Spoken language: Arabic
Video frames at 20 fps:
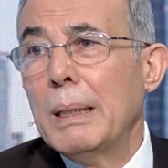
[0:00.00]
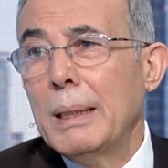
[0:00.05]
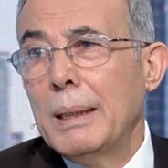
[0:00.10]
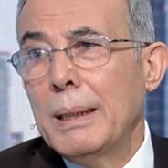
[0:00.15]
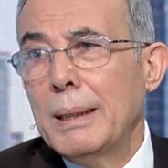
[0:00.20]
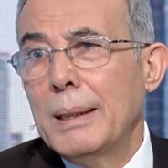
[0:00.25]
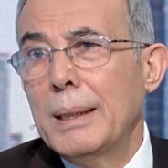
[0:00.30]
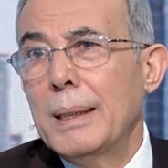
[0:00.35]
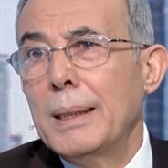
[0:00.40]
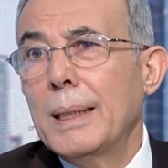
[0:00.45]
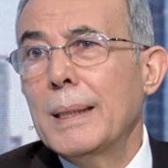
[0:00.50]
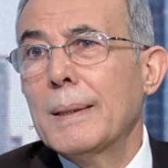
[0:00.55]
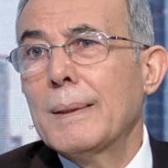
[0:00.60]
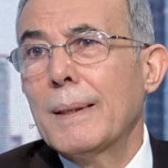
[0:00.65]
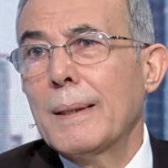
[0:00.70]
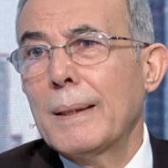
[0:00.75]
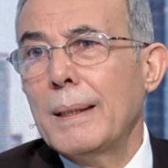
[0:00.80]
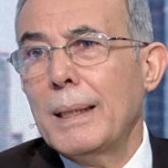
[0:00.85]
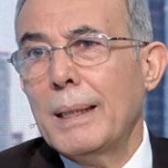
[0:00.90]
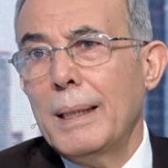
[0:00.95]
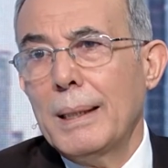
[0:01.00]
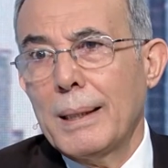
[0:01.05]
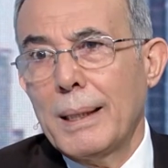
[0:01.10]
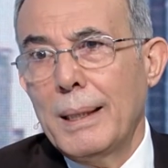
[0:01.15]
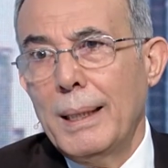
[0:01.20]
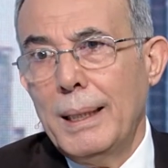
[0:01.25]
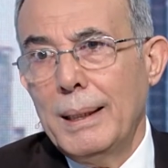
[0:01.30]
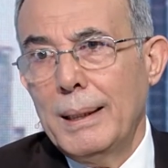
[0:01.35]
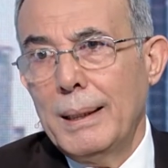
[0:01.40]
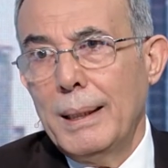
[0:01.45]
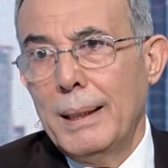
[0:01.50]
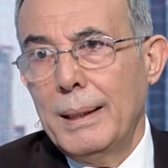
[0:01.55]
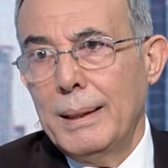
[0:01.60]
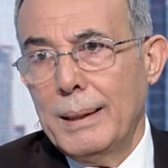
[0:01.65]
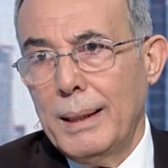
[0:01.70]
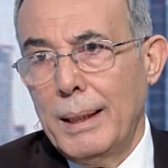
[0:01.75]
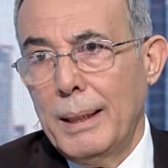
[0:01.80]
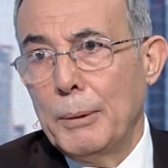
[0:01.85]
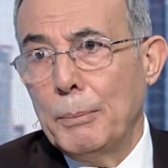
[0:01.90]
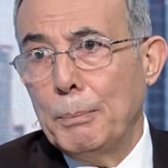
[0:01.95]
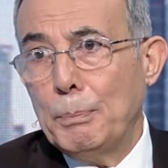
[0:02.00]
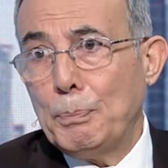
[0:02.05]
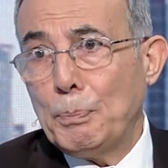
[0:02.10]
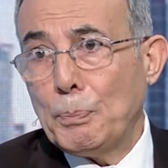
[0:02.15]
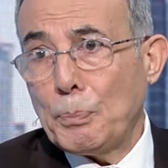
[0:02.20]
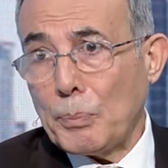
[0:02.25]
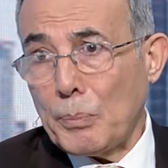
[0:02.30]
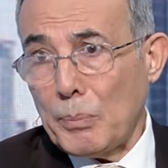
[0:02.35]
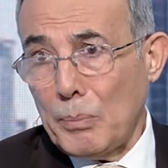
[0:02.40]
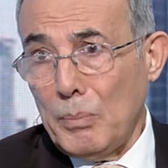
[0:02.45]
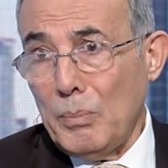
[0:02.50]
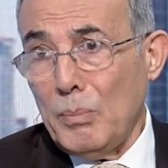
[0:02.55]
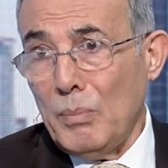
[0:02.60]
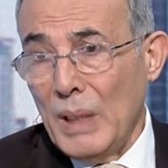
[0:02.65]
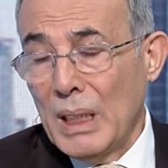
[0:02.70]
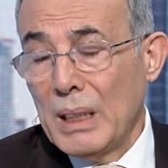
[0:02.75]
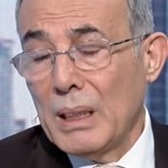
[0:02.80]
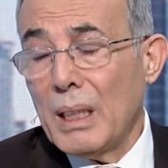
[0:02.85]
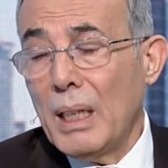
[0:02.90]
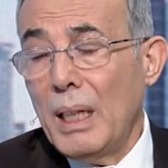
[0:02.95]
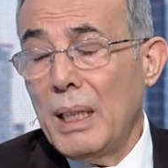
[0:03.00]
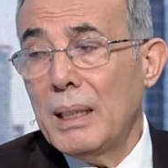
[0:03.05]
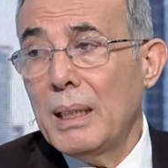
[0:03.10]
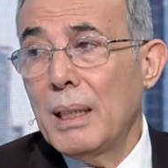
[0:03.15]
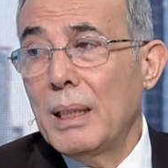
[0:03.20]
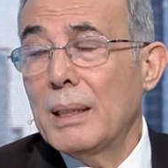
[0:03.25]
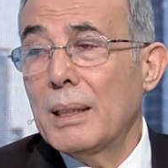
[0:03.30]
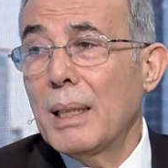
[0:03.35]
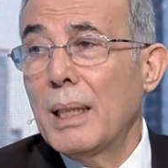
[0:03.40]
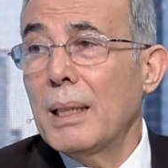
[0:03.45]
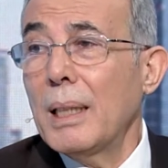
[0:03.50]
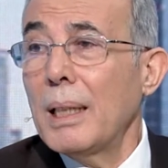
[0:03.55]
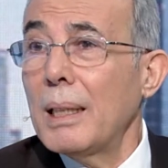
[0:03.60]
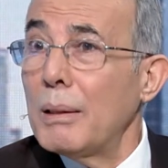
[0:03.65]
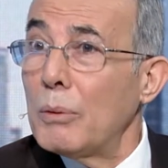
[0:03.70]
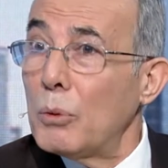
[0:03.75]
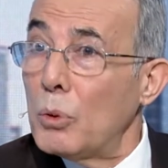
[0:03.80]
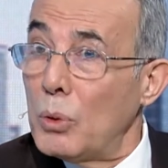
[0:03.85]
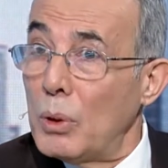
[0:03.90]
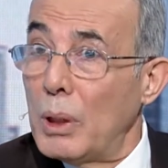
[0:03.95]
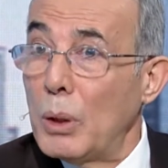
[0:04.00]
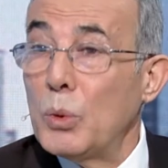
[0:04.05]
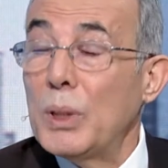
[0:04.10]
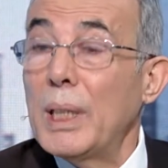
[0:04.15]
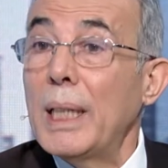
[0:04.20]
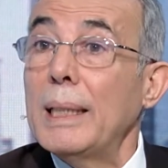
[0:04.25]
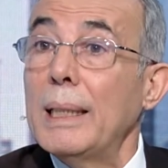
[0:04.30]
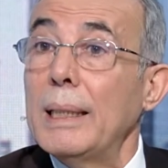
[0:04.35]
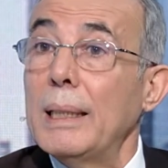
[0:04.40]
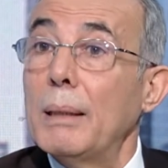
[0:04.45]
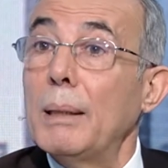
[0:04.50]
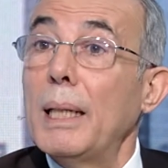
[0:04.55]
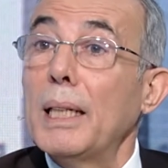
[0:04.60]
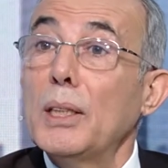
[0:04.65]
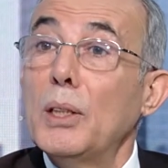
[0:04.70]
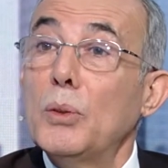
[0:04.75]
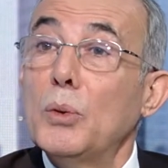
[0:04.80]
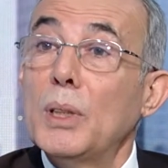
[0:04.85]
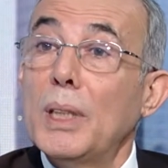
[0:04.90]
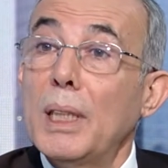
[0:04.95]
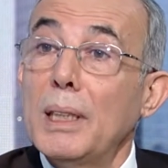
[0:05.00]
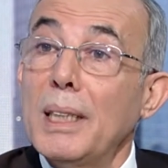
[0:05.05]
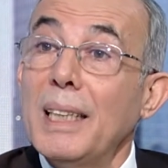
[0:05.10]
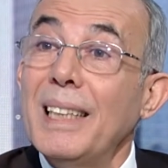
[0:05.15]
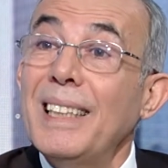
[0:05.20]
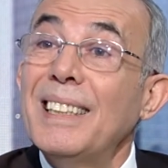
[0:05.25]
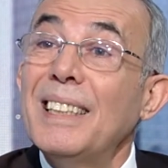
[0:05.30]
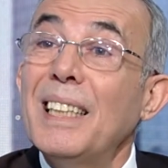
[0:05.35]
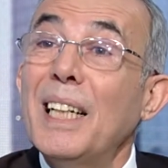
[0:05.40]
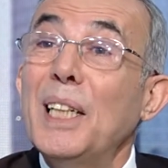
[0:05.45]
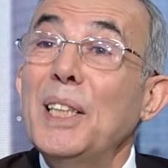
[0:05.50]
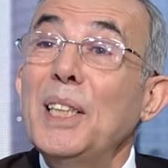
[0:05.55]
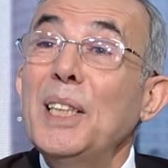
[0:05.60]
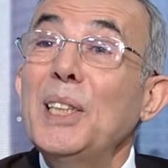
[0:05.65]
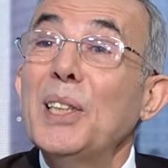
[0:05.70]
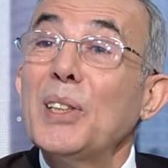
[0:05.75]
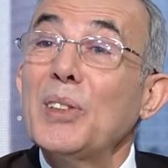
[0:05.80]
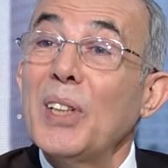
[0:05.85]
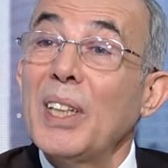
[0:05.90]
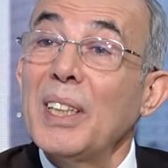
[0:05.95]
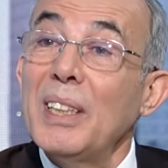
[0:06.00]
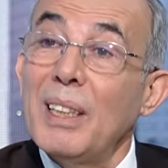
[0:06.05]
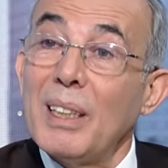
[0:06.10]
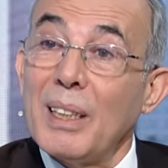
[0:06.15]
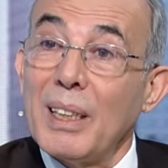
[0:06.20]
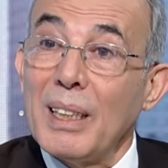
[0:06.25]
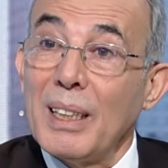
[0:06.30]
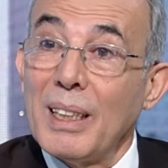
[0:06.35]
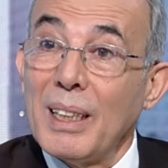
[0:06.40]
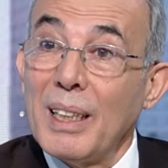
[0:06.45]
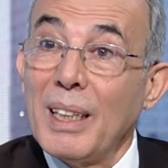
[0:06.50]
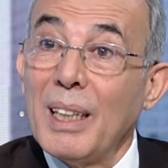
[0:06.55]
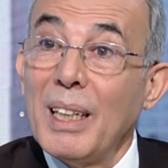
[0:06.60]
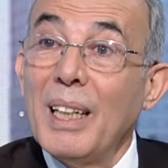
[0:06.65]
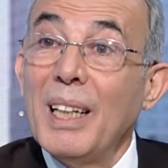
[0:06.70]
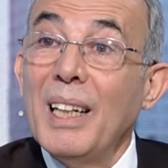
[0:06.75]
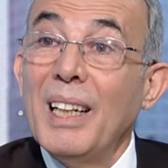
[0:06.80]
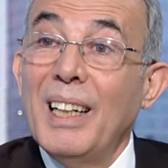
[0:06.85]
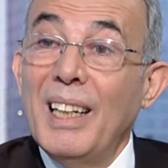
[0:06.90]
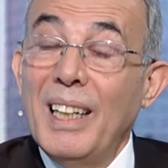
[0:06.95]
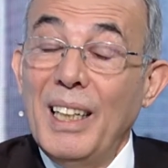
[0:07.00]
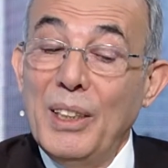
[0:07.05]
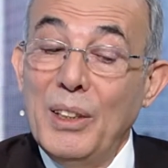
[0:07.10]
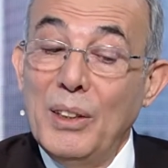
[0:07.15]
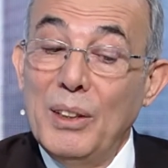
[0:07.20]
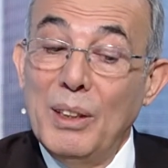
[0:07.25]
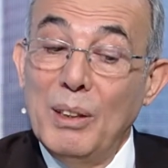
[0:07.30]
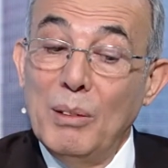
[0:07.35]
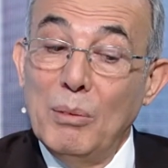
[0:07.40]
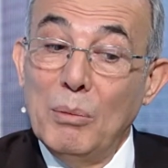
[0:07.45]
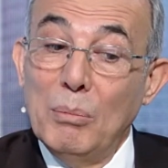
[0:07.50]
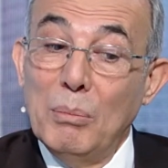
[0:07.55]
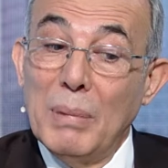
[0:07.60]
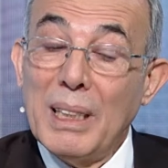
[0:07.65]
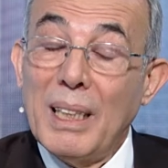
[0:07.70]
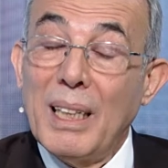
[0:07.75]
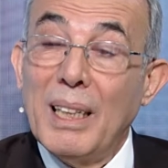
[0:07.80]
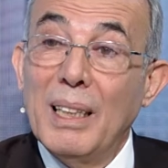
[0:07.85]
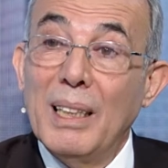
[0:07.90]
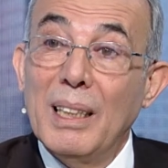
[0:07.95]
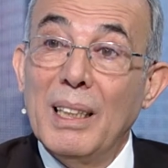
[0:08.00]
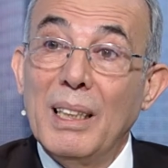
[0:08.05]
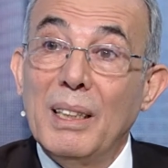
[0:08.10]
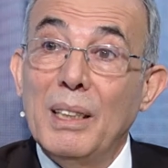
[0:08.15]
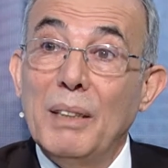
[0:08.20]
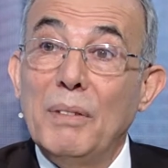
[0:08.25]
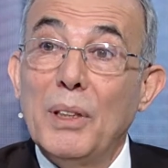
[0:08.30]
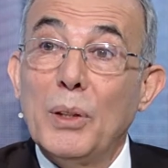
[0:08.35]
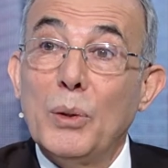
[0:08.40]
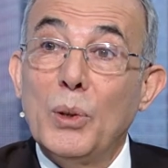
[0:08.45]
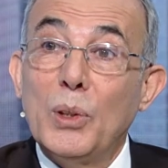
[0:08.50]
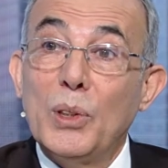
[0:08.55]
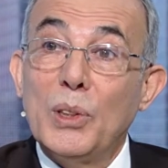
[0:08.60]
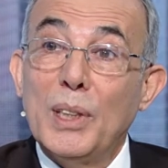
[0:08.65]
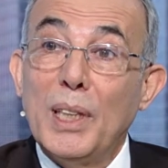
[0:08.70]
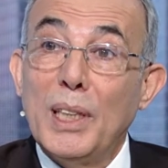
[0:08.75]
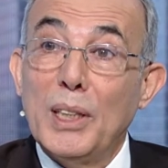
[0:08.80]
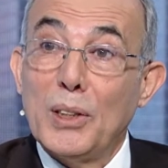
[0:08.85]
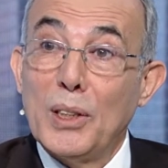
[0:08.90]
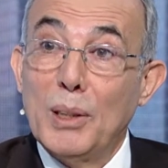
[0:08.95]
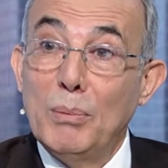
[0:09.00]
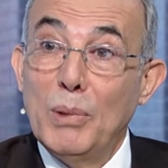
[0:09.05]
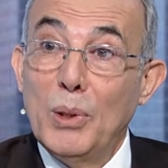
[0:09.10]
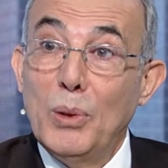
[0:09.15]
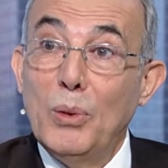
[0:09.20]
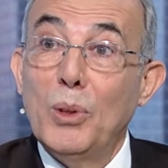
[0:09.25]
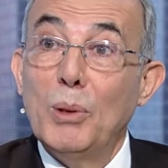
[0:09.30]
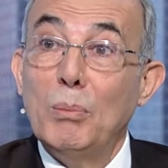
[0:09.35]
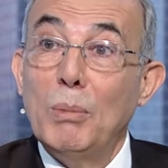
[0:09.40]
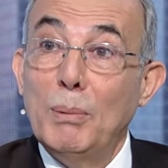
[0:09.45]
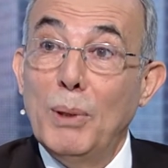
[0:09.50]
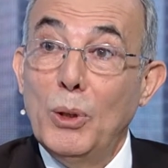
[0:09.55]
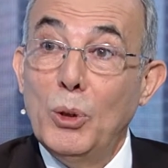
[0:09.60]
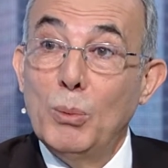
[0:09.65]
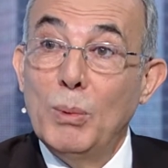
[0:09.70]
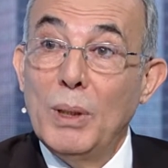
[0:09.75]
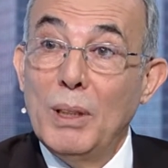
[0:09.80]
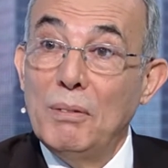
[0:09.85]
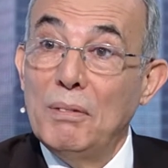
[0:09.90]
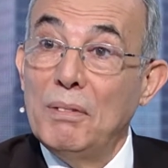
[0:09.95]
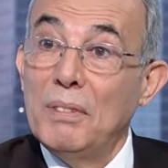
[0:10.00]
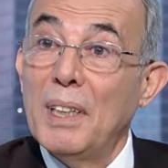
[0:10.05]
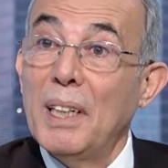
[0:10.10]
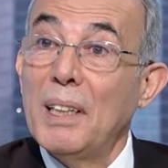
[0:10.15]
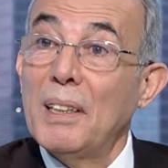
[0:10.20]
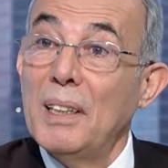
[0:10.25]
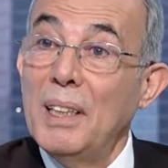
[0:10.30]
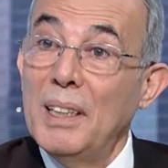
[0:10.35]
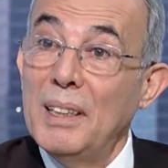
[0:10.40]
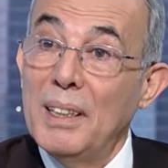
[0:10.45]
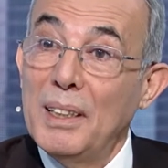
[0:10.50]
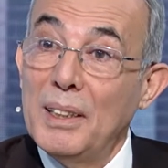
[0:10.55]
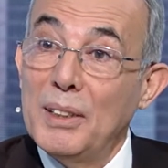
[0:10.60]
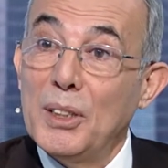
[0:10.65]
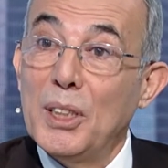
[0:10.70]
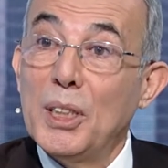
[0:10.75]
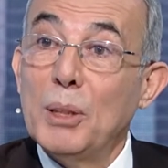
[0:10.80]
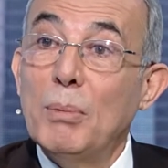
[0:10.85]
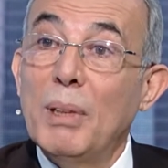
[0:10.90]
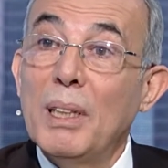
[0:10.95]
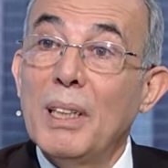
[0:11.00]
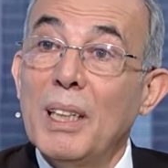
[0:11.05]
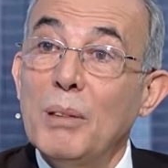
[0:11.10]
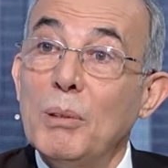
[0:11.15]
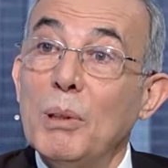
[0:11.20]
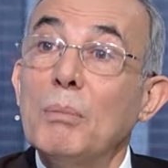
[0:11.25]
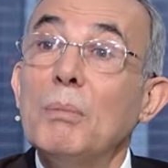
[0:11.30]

نسيجين صغيره عند قاعده اللسان عند قاعده اللسان لوزاتيه لكن لوزات لسانيه صغيره عند مدخل نفير اوستاش ضمن الاذن بالبلعوم الانفي ايضا عندنا نسيج بلغمي